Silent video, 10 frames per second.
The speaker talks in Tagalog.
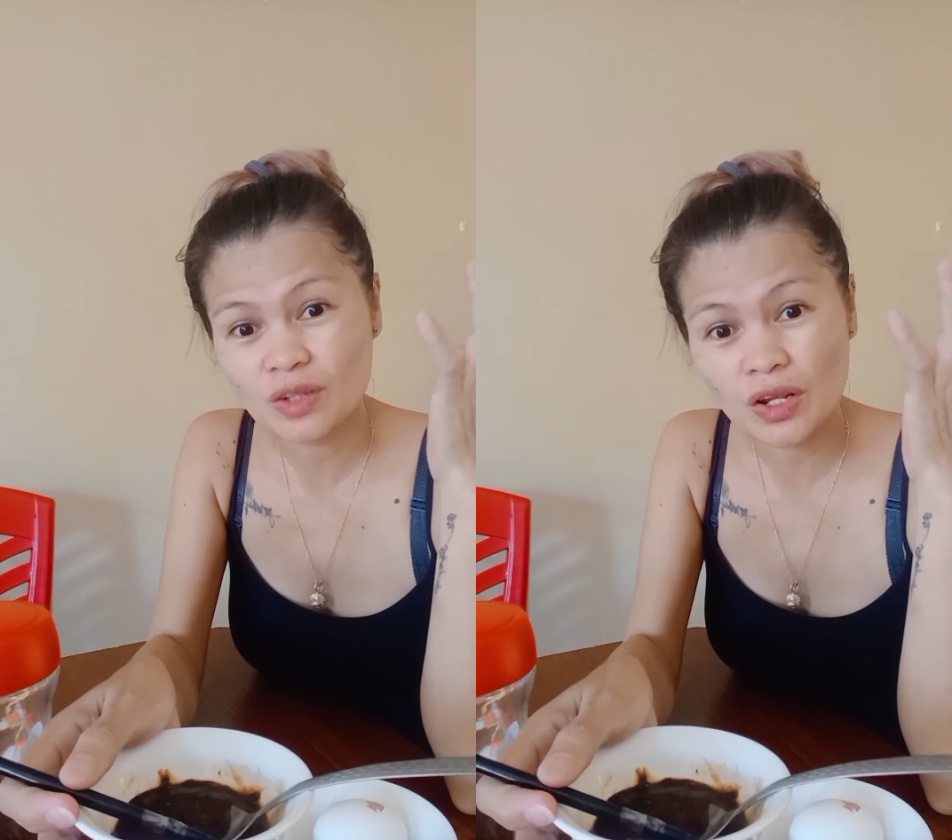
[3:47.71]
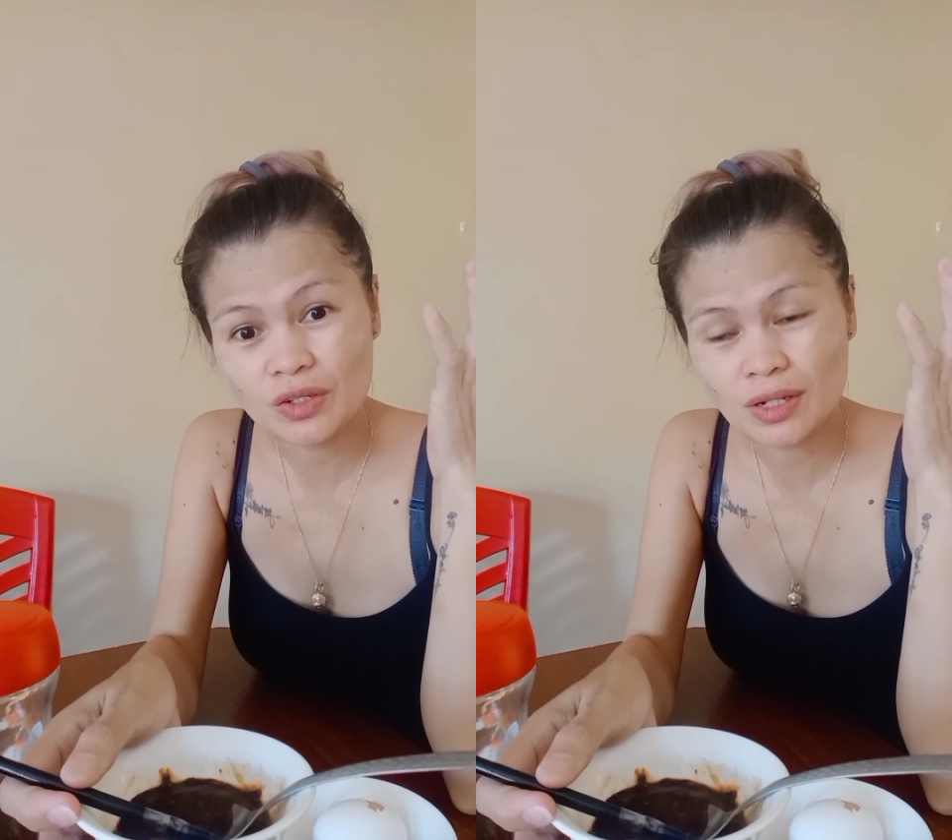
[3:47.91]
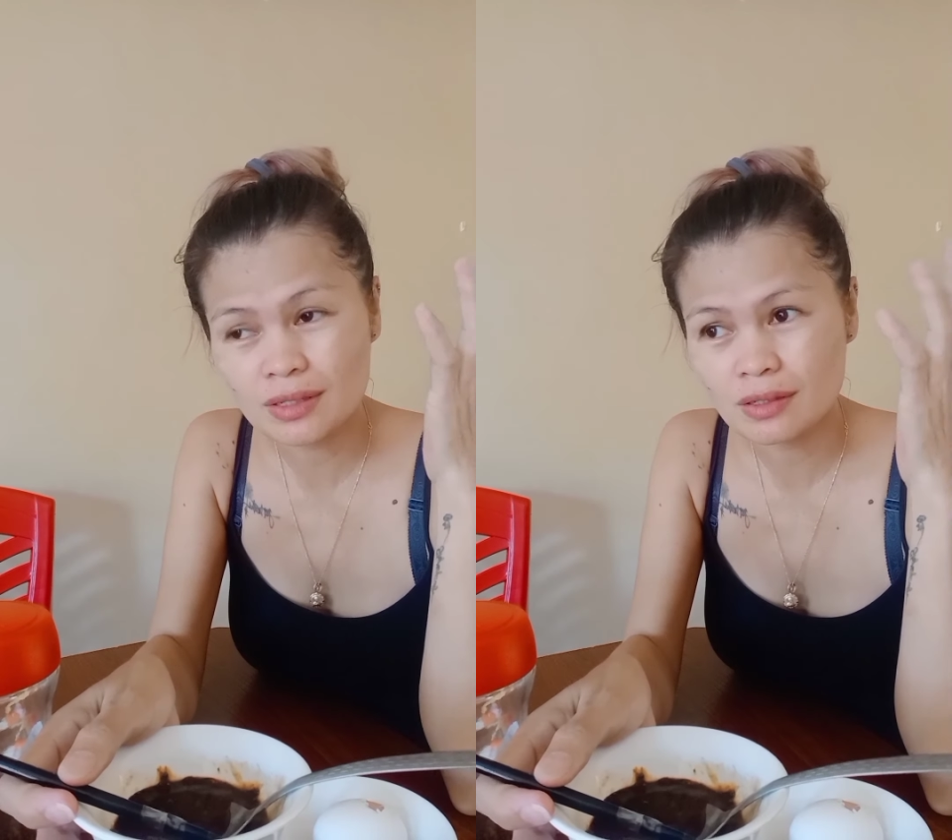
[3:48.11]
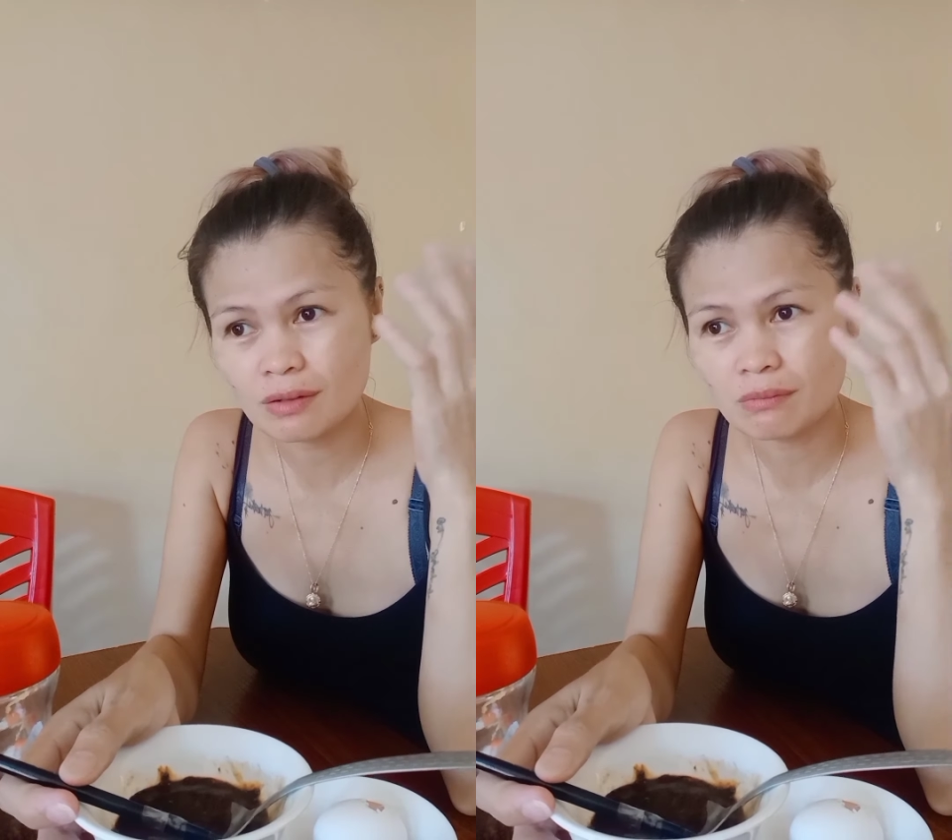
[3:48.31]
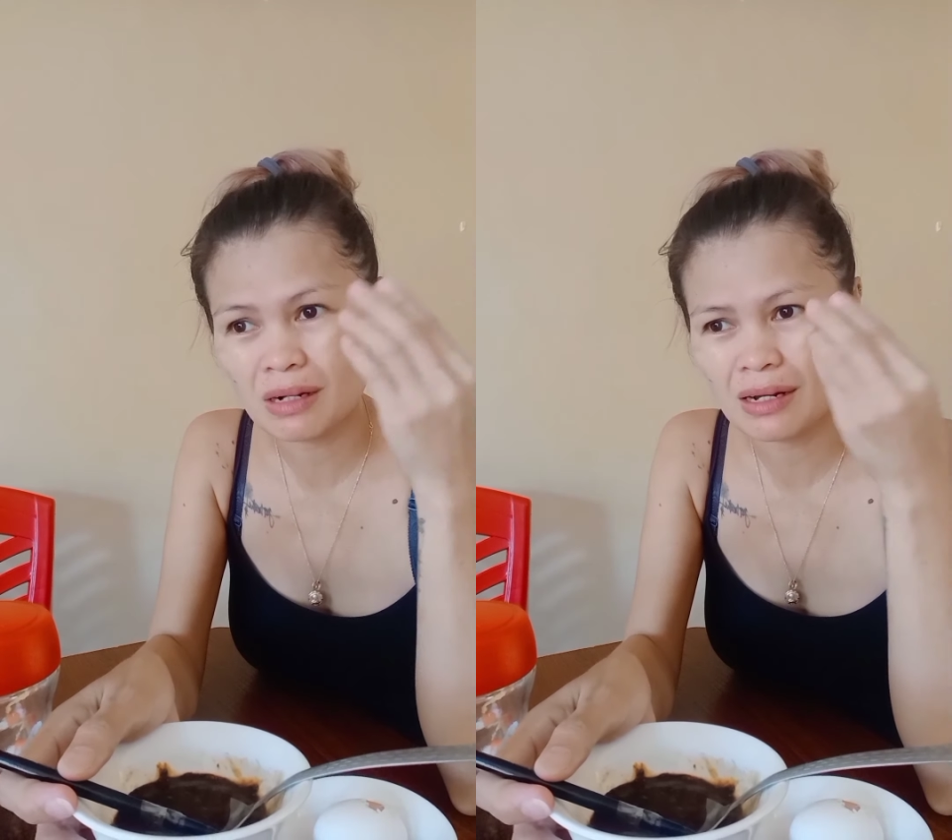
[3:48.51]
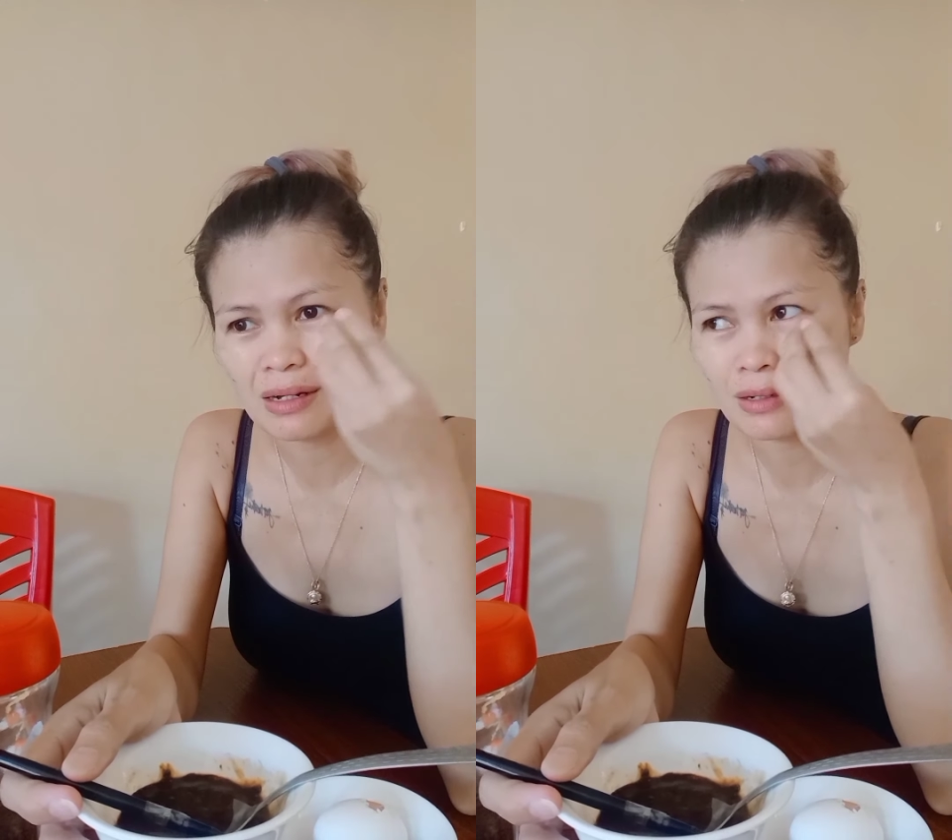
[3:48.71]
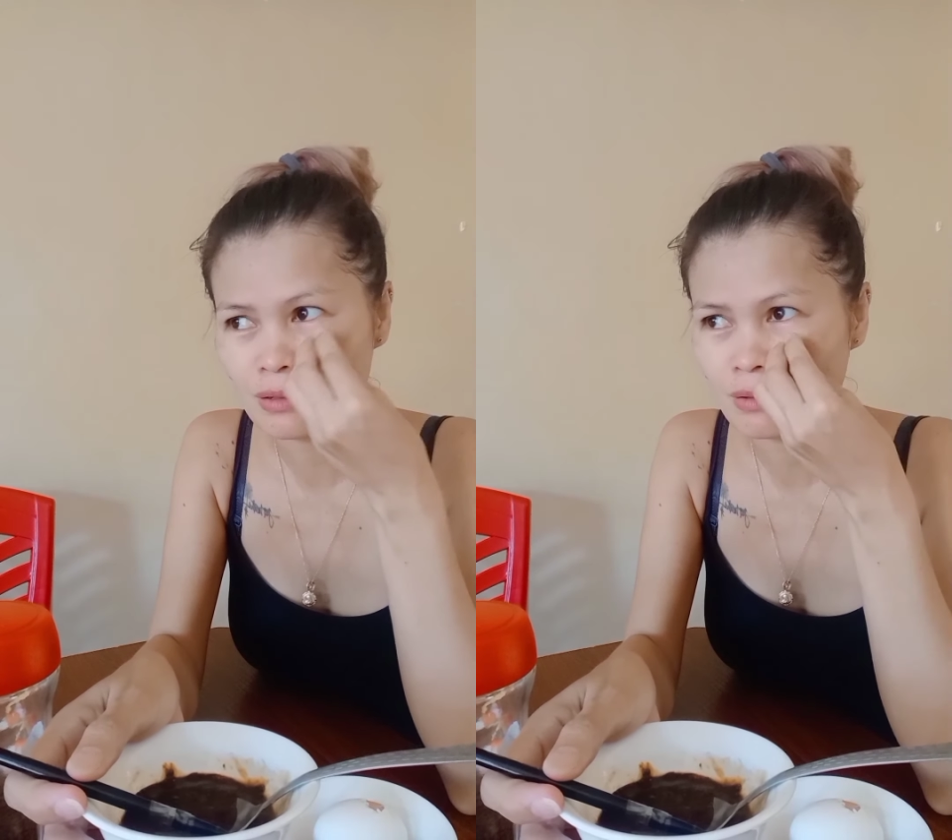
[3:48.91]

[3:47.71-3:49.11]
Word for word: stringent, yung mga,